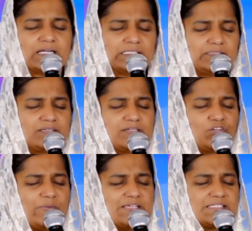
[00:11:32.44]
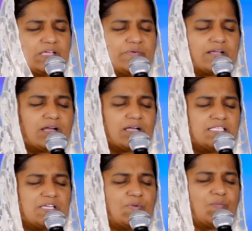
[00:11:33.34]
கர்த்தர் கிருபை
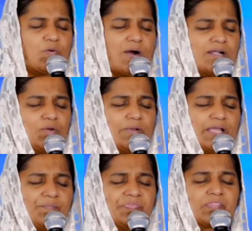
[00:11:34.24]
செய்வாராக ஜெபிப்போம் ஆண்டவரே